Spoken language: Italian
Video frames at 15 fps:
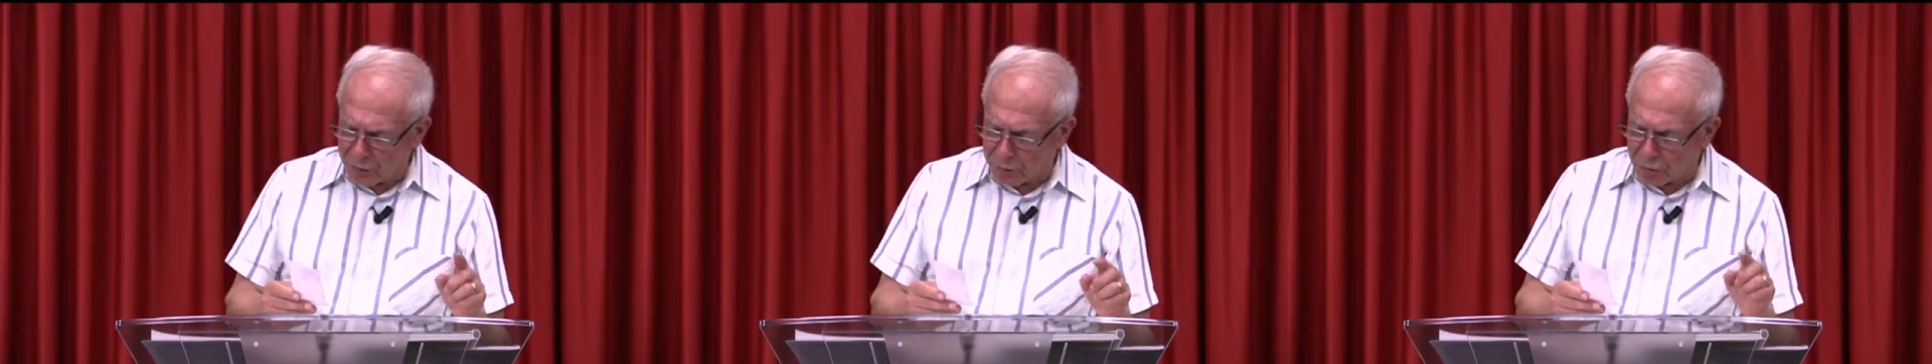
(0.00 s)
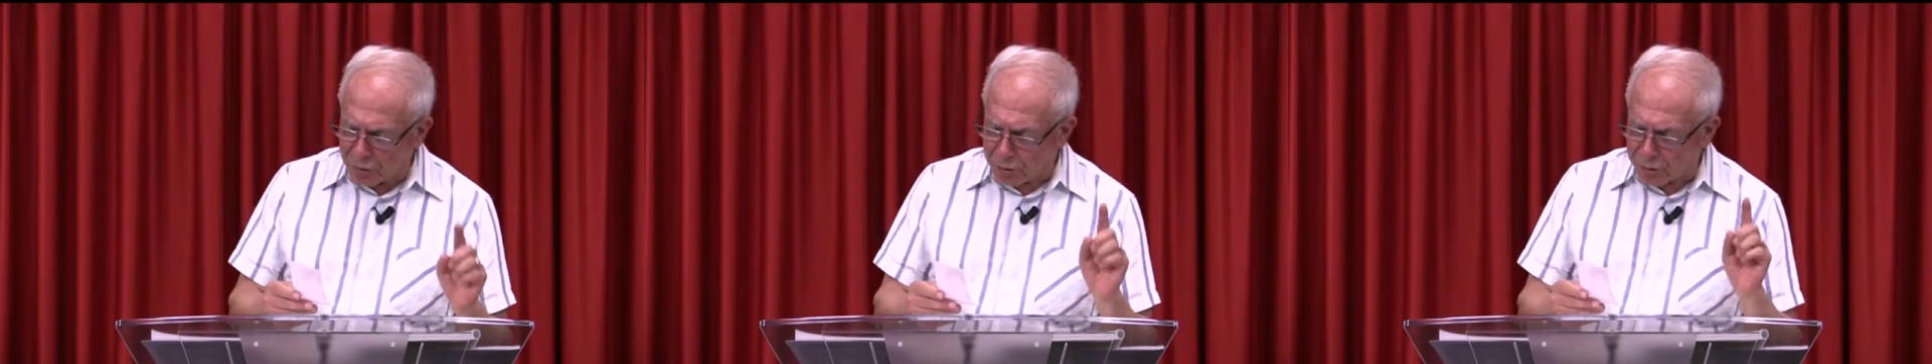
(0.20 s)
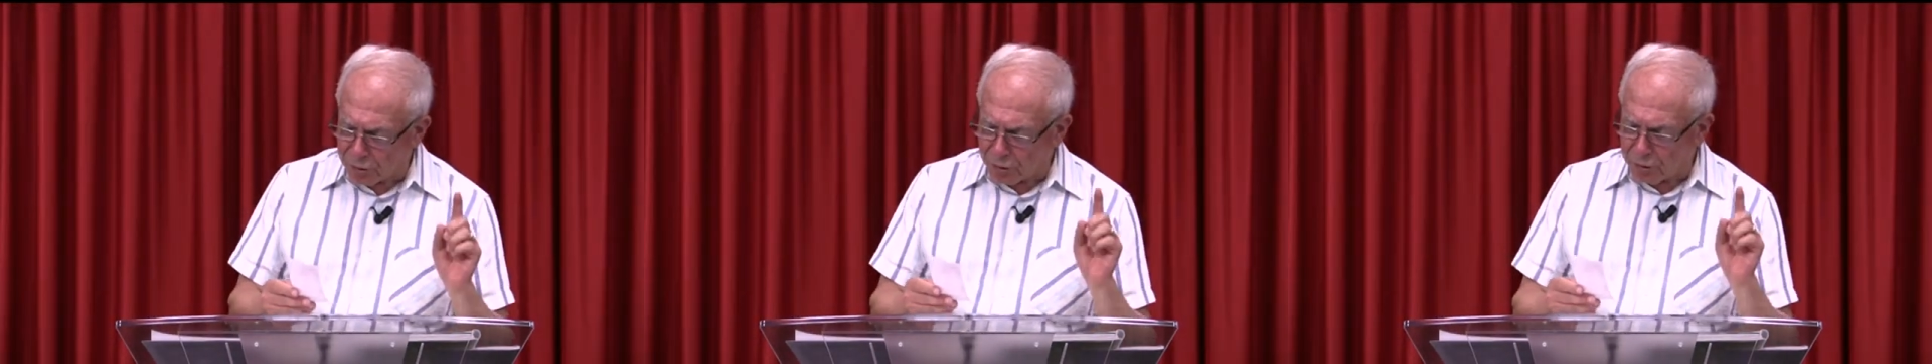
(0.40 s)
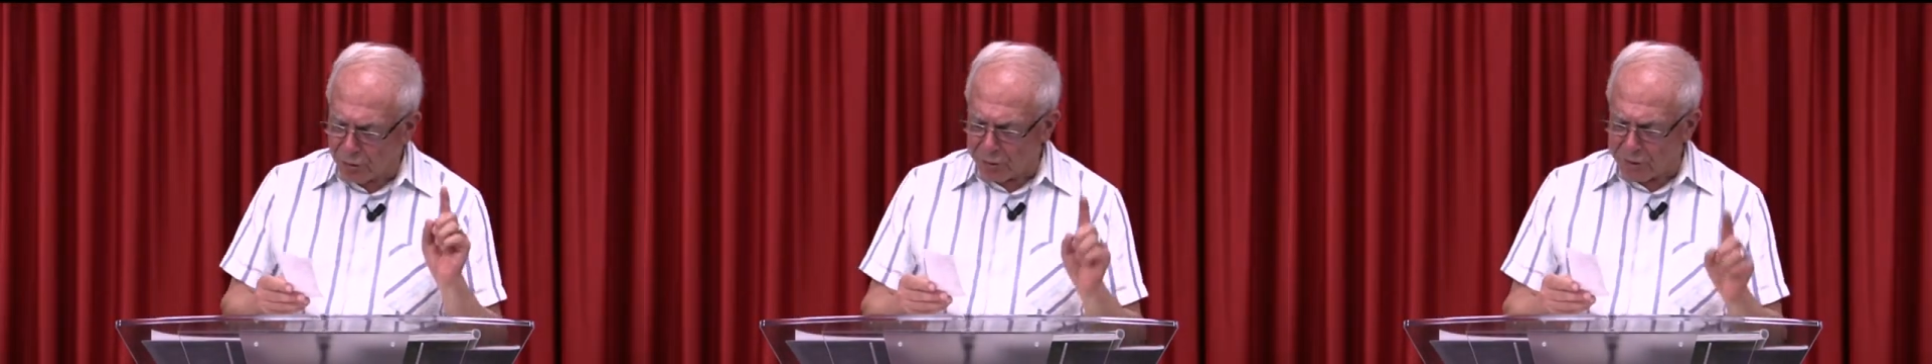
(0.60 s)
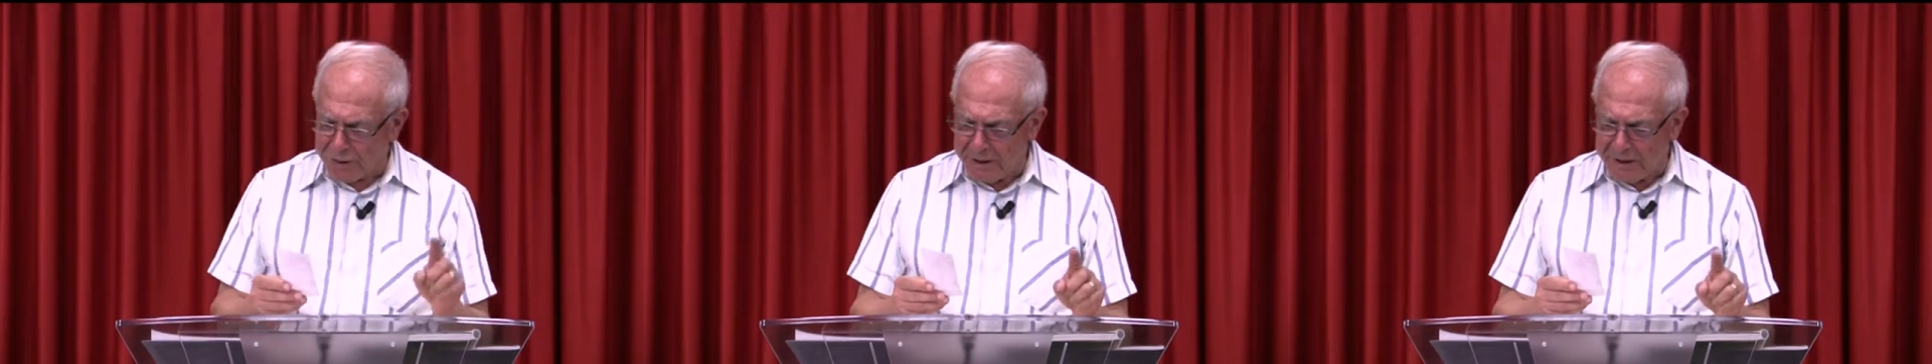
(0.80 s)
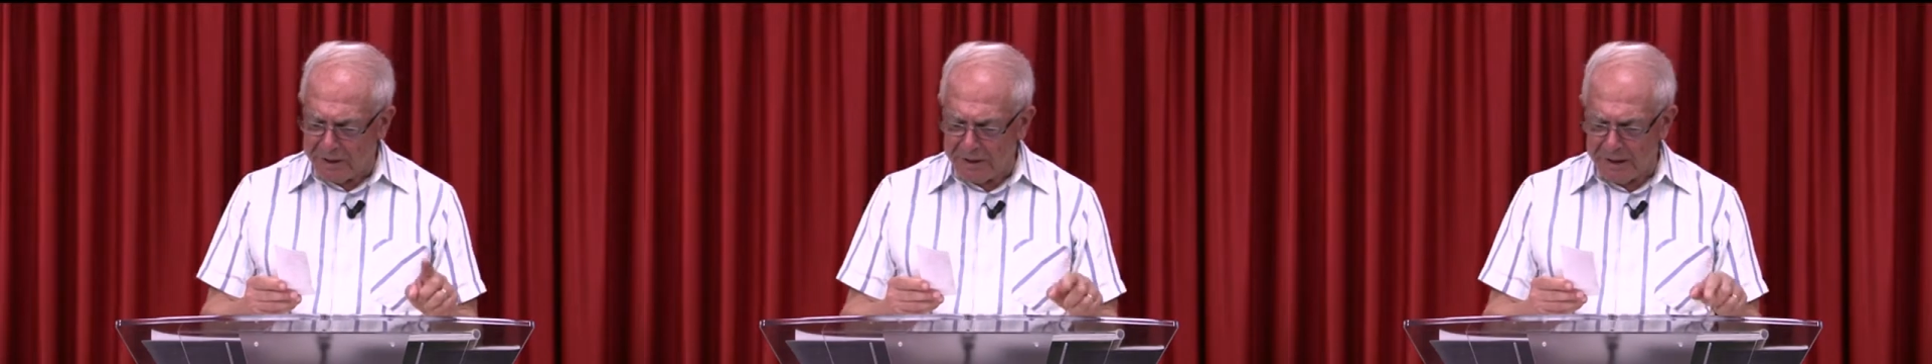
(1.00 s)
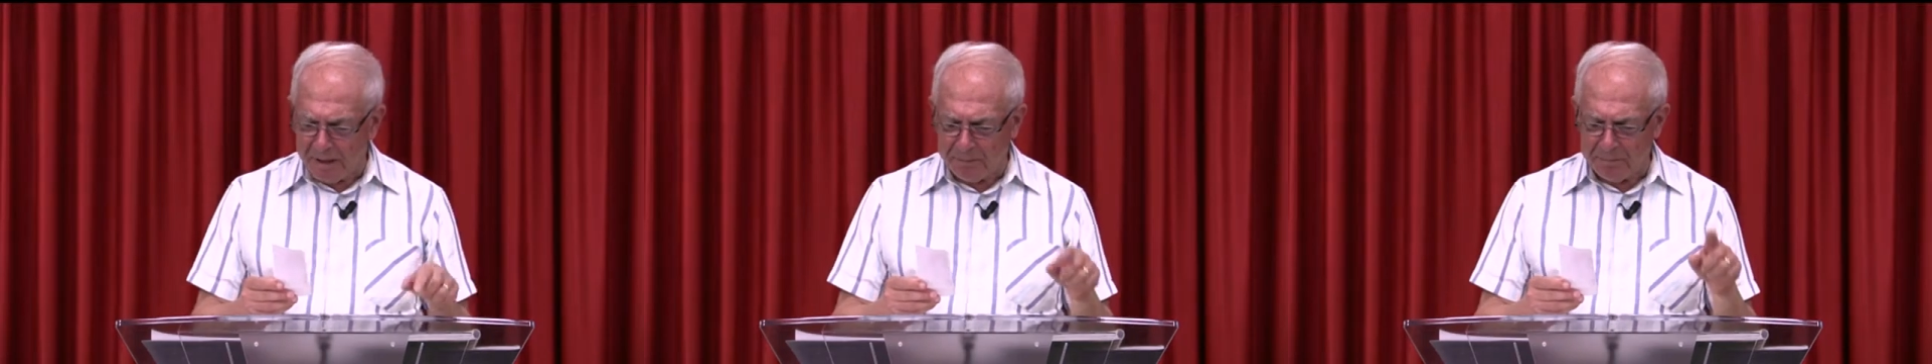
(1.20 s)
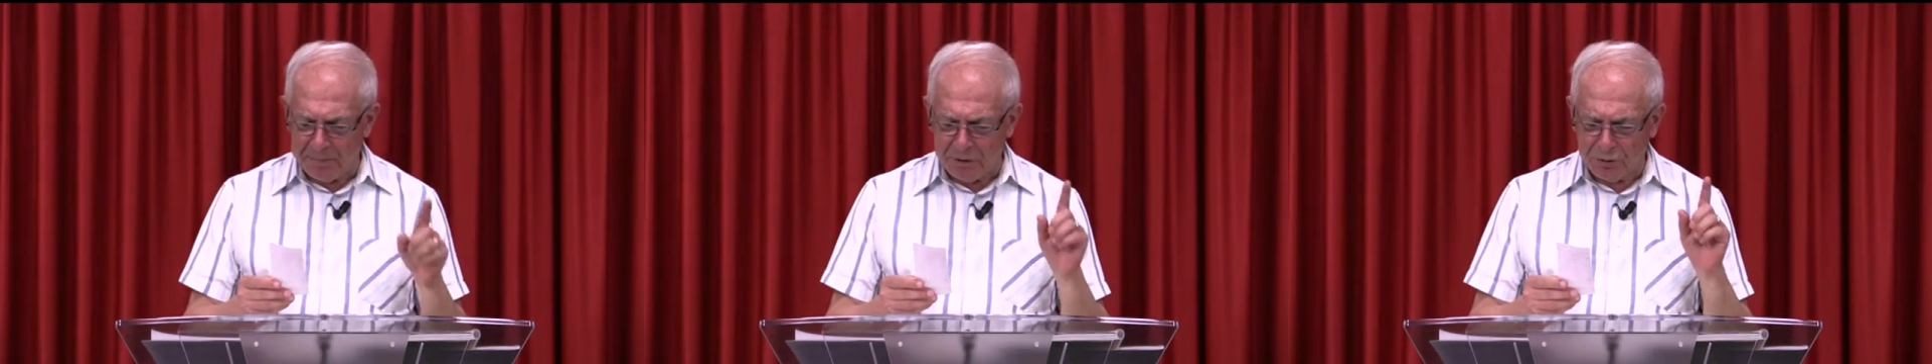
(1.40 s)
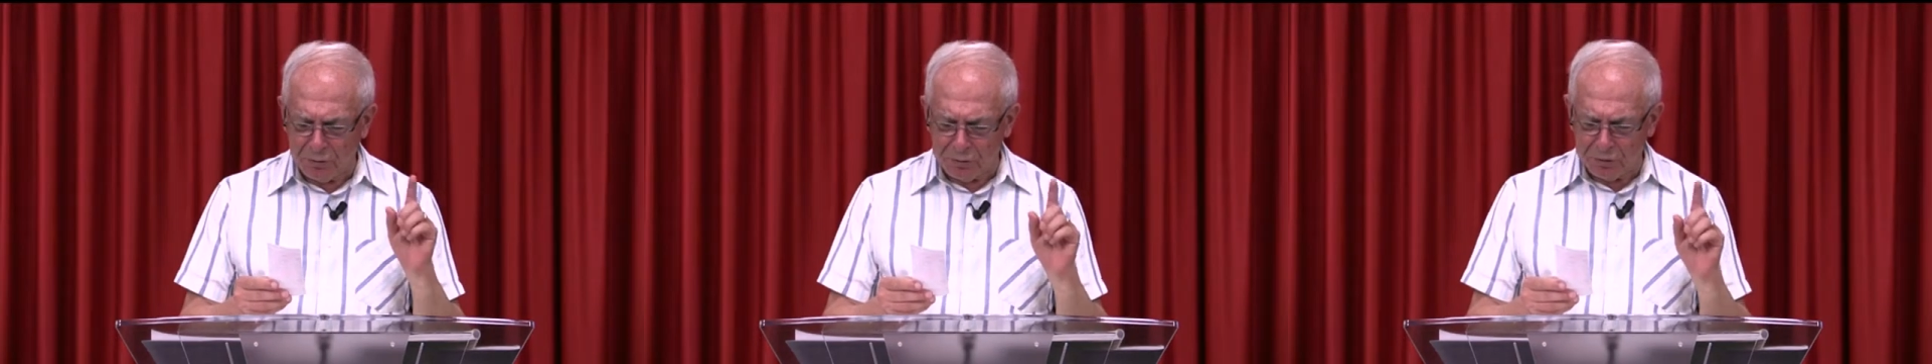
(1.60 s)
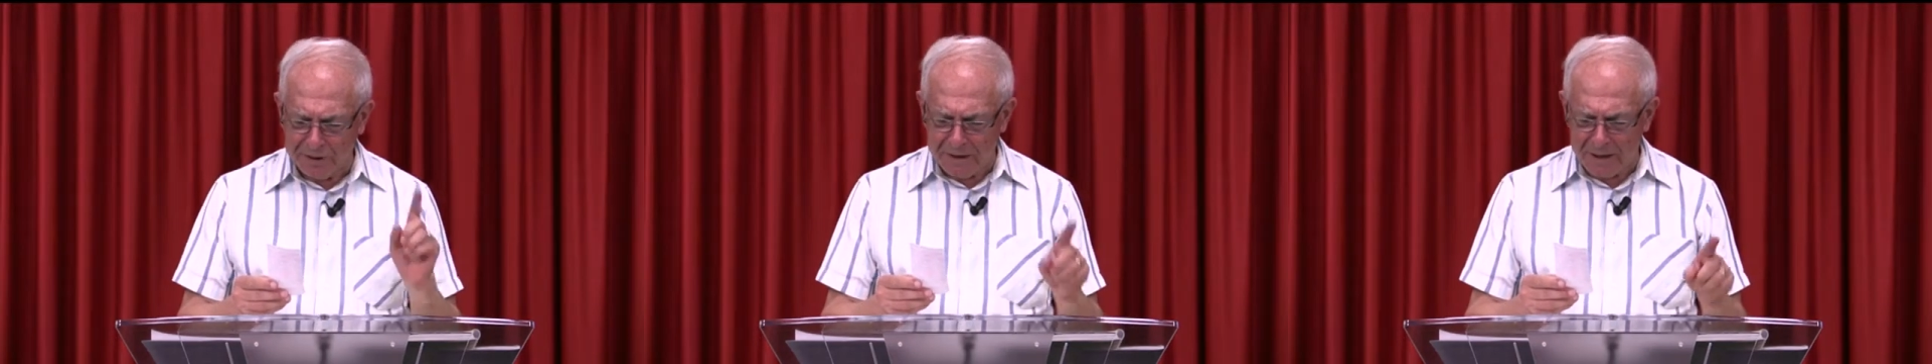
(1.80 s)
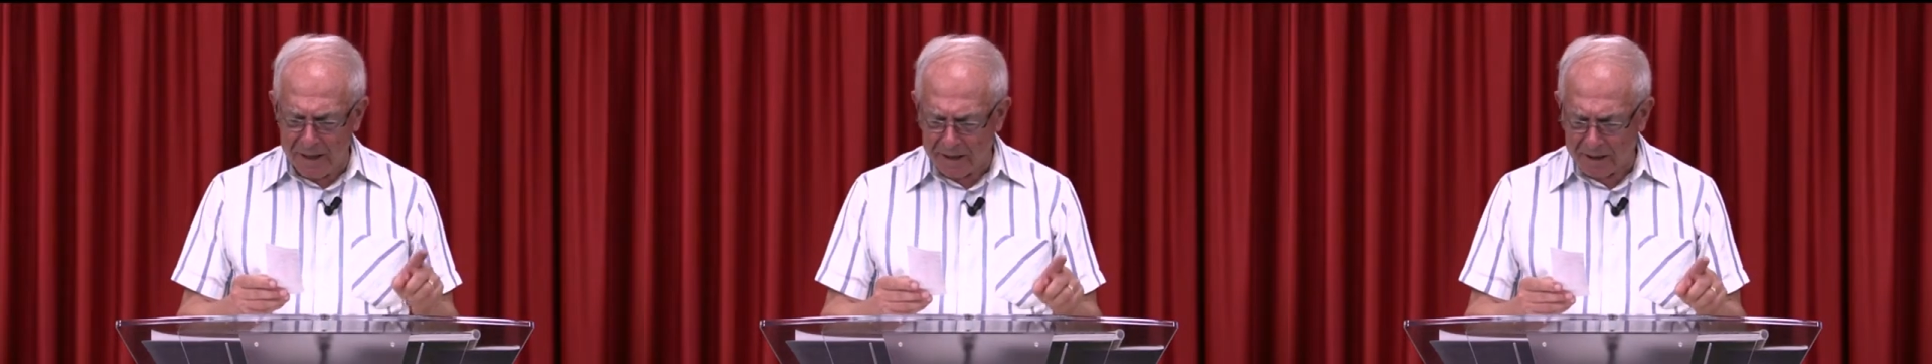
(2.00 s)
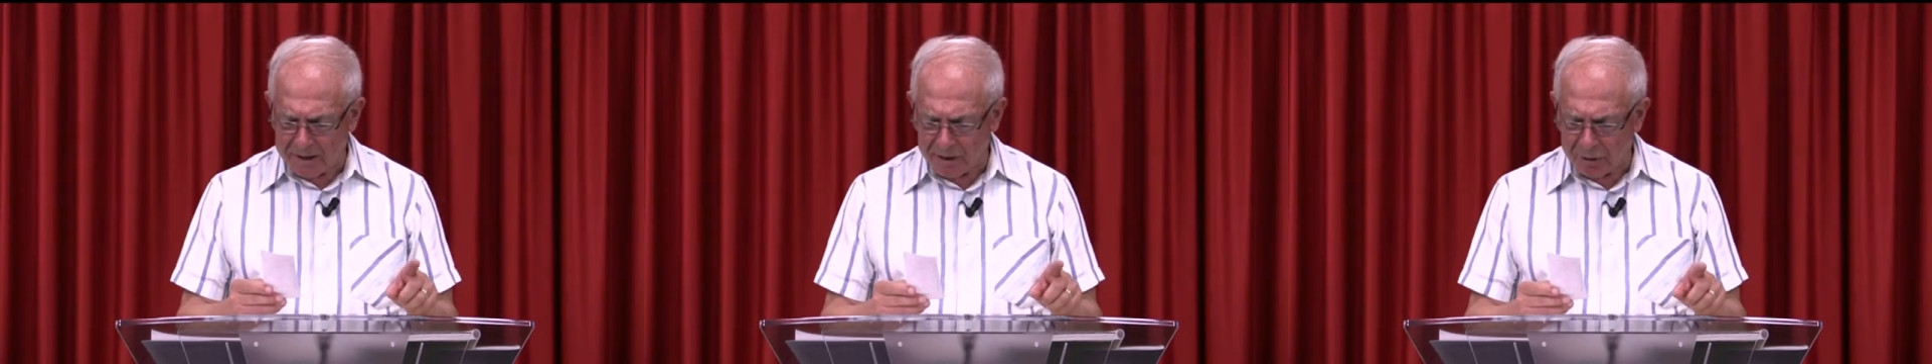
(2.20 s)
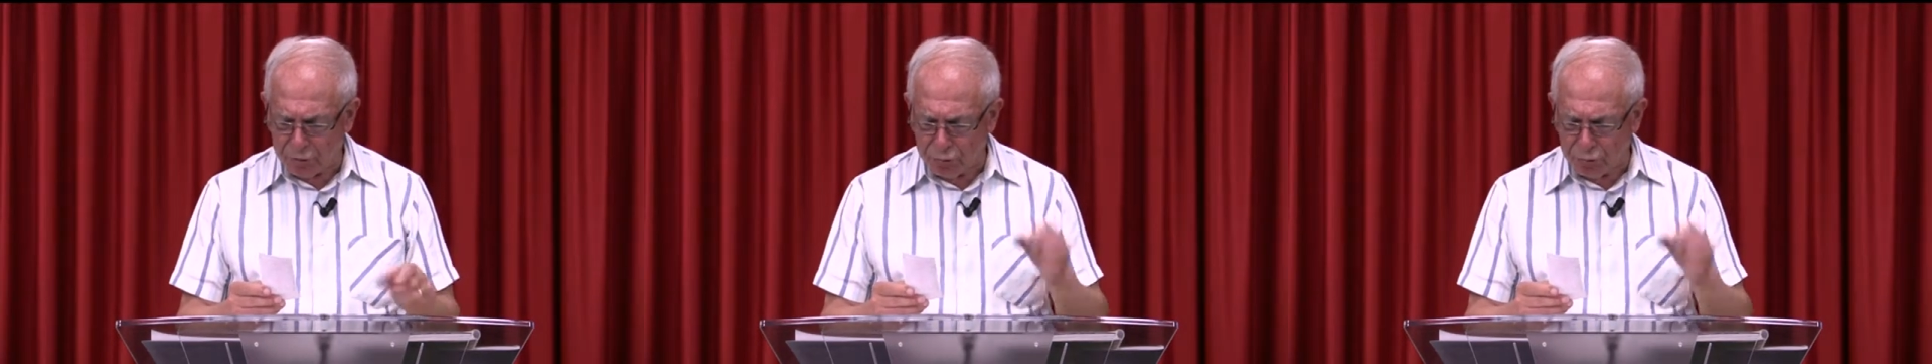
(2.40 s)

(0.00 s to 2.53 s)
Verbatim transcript: non sono riti abitudinari.